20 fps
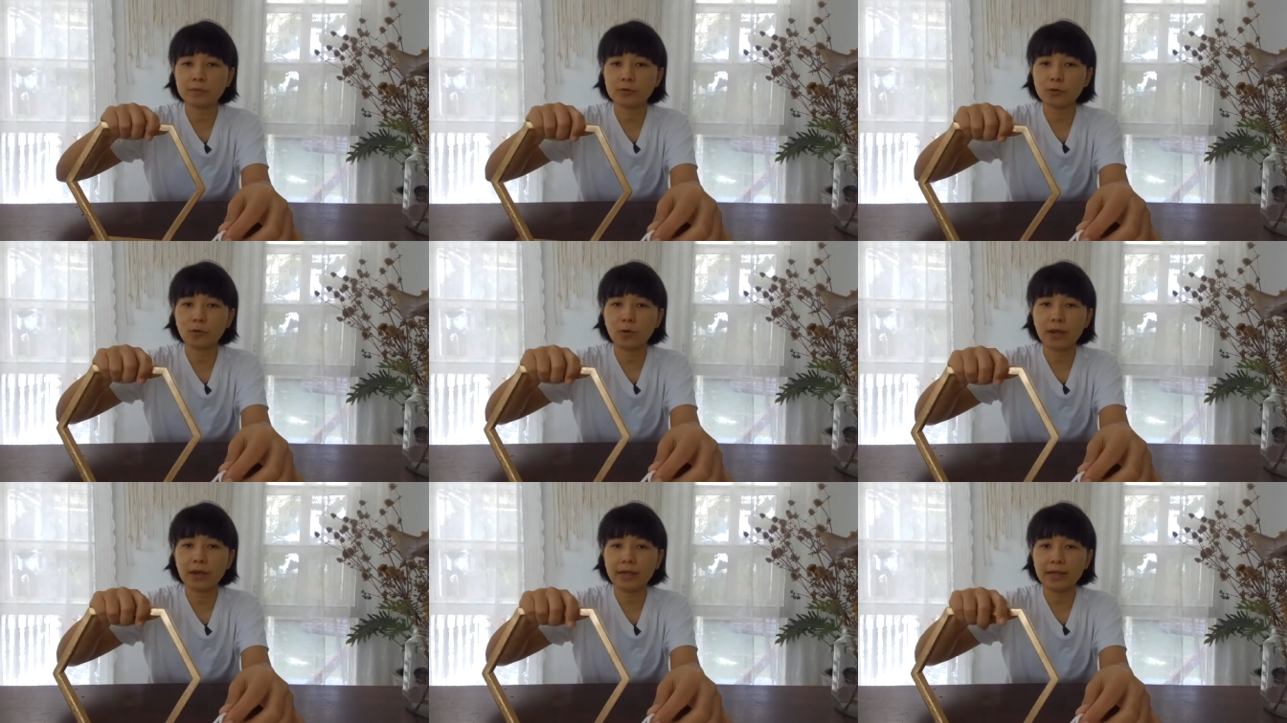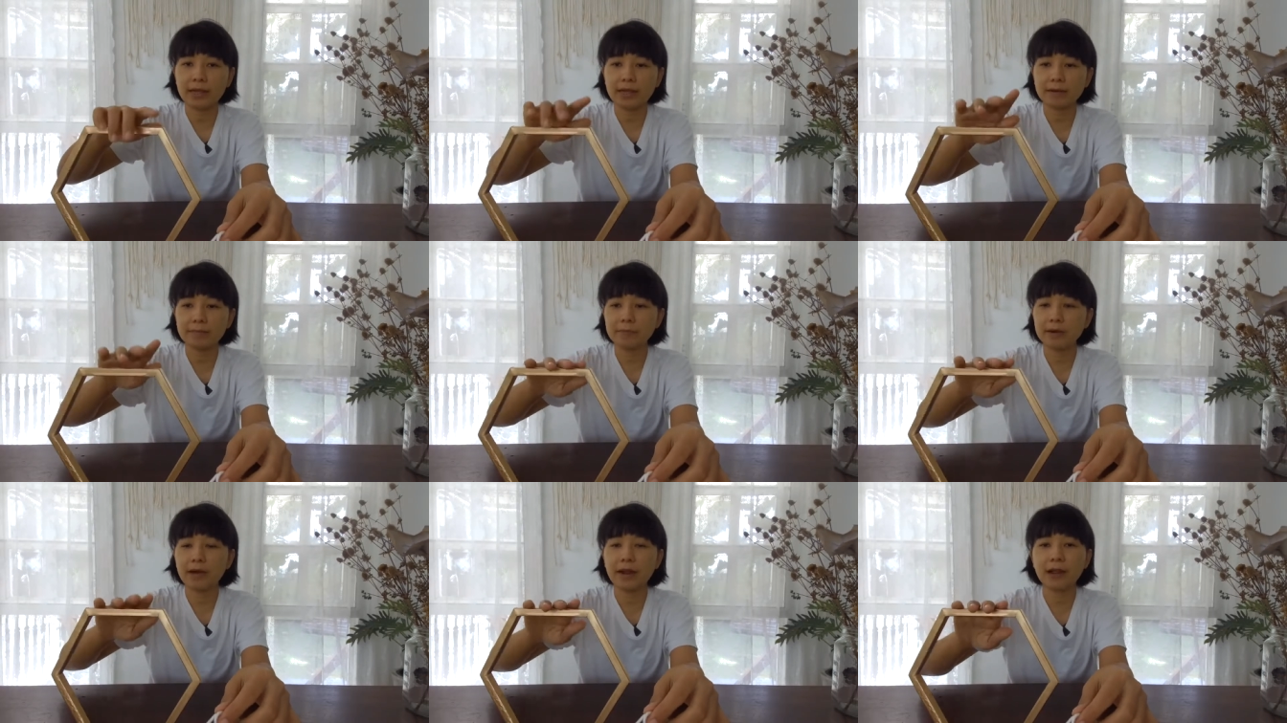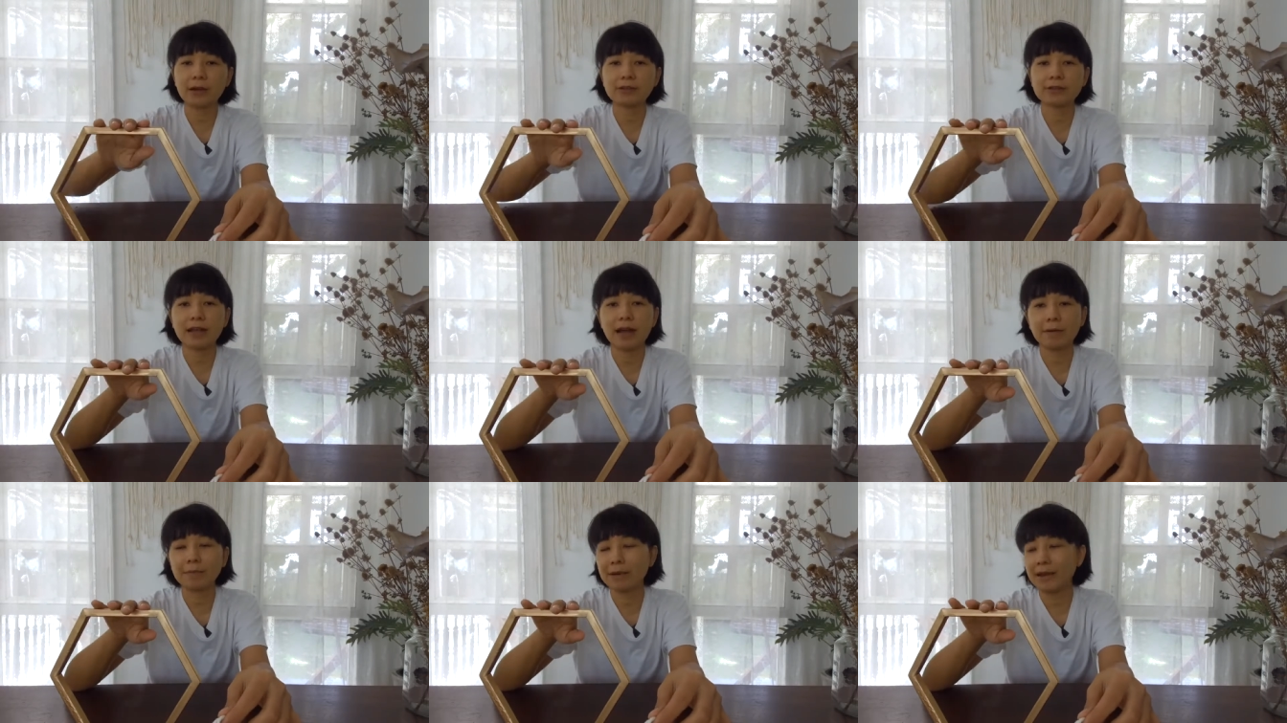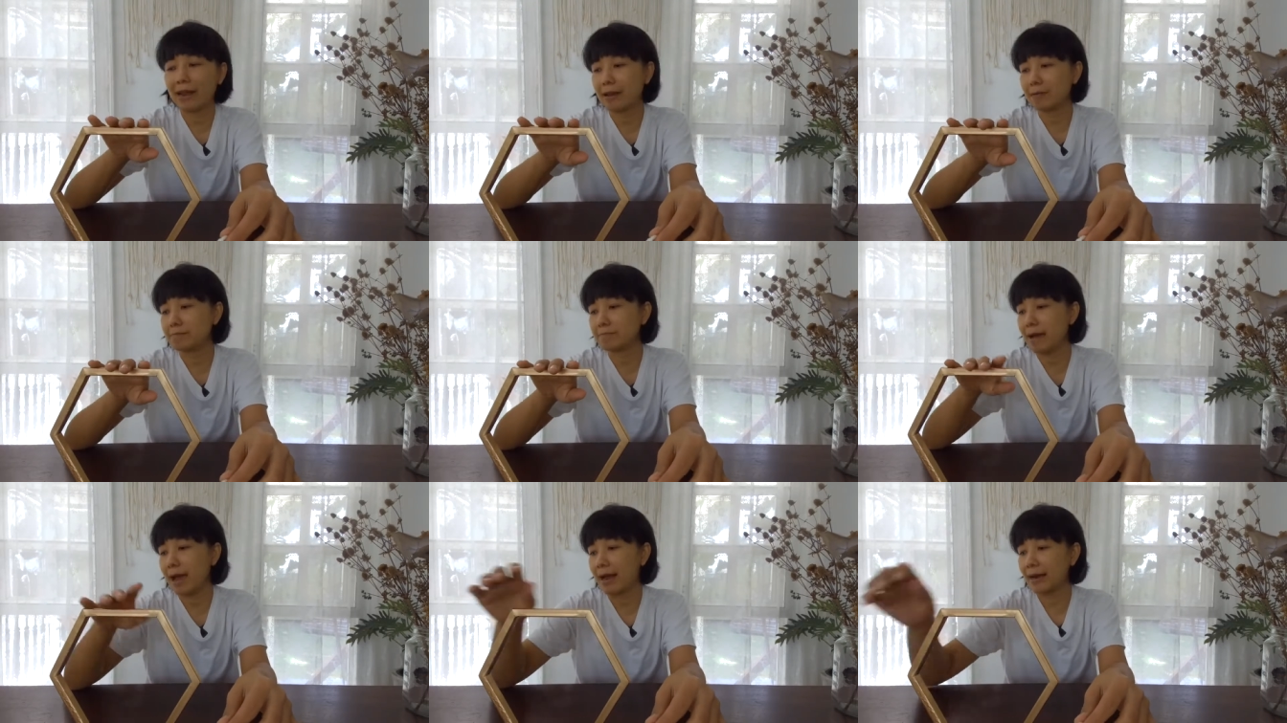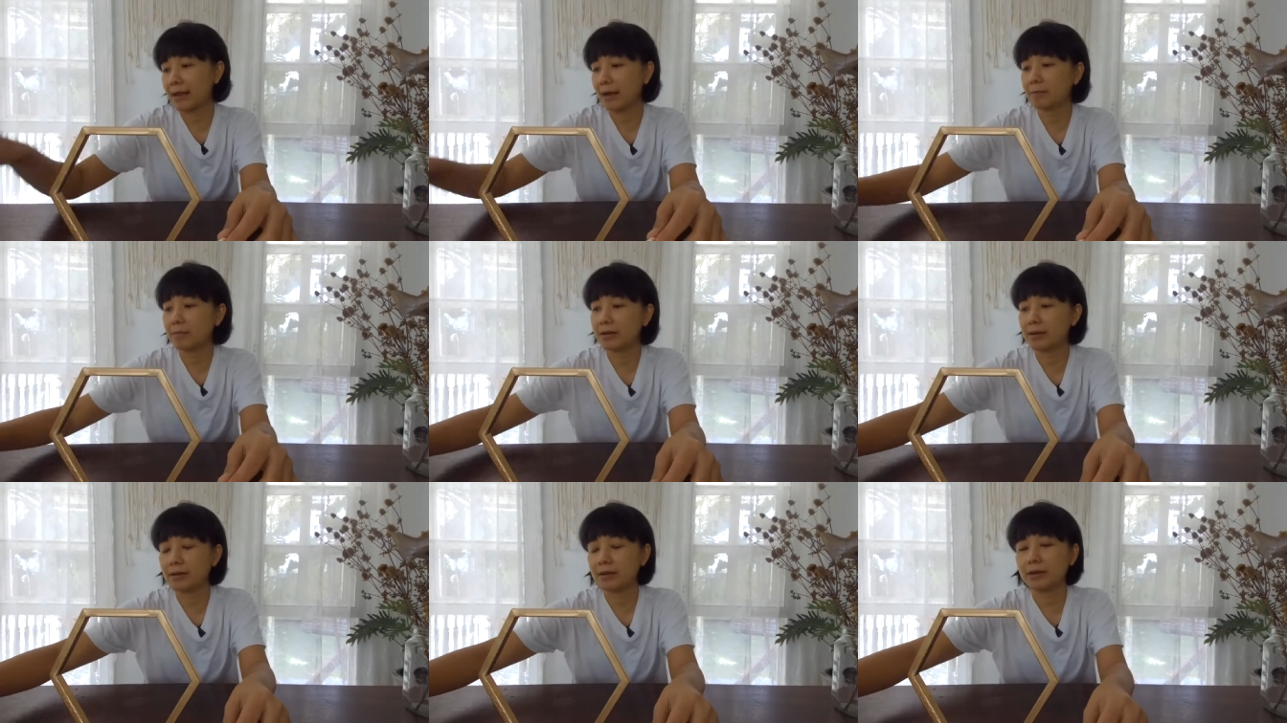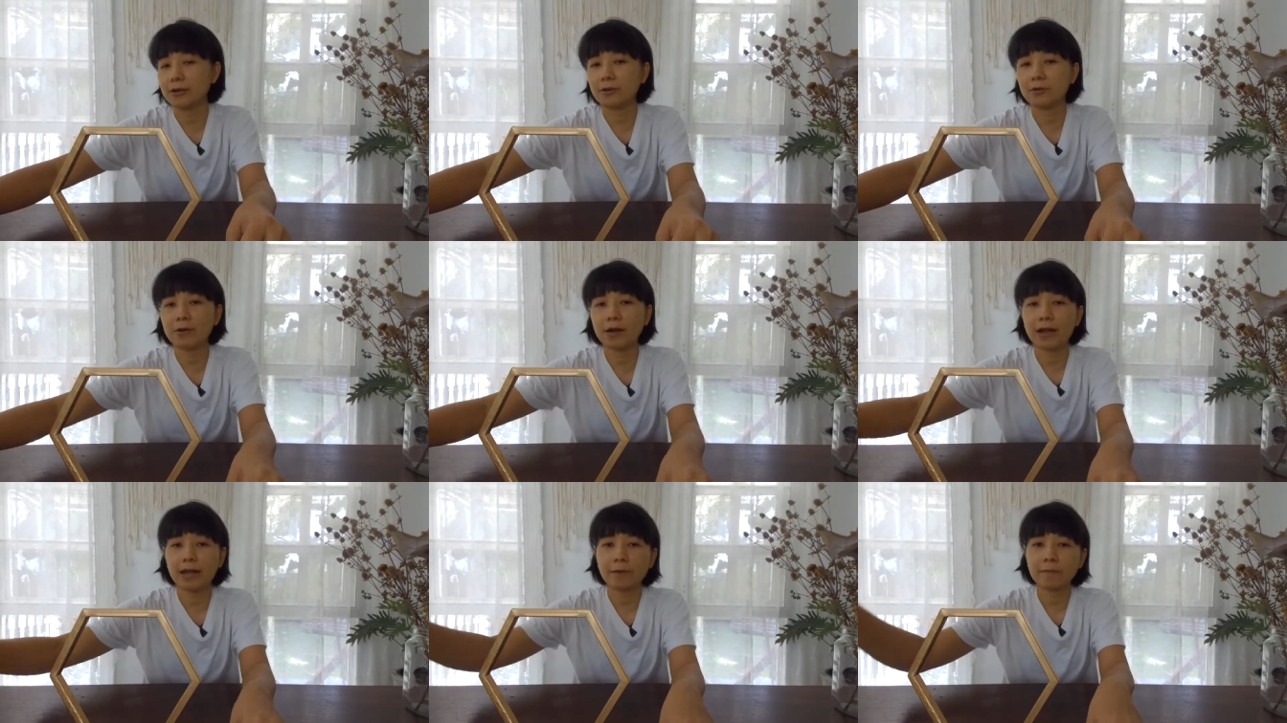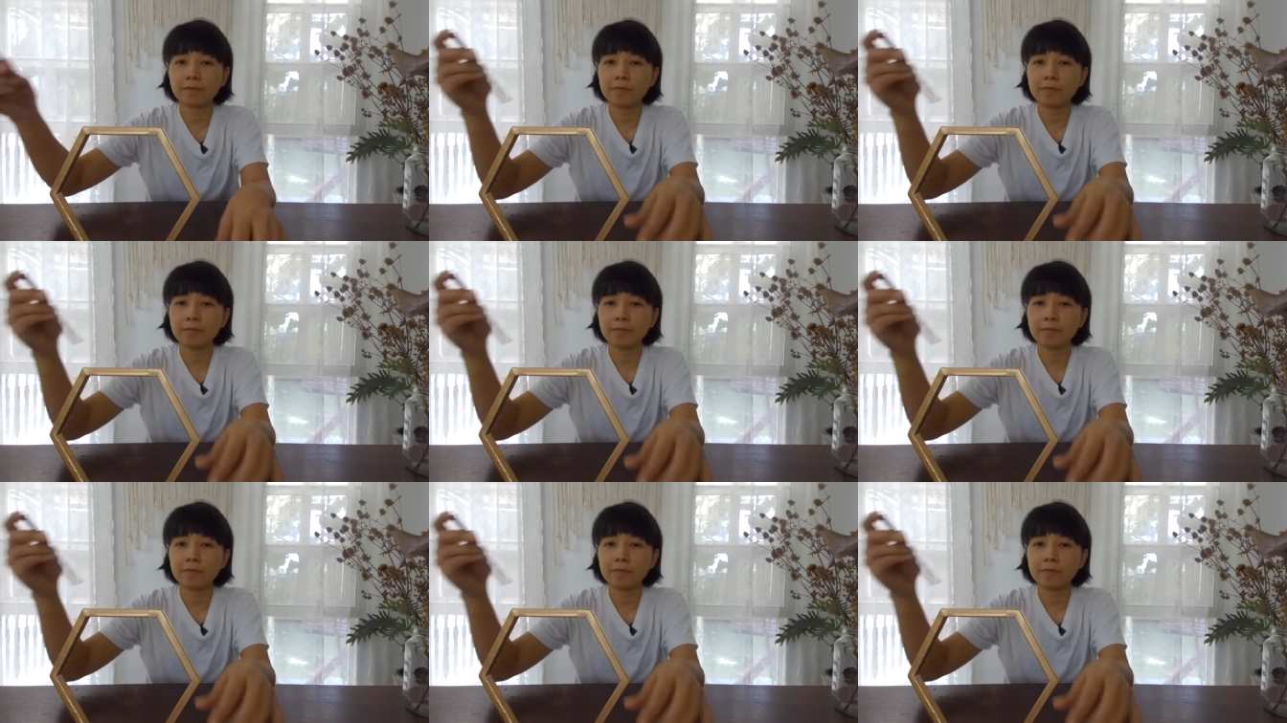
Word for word: ตัวนี้เผื่อเราจะเอาไปดัดแปลงทำอันอื่นด้วย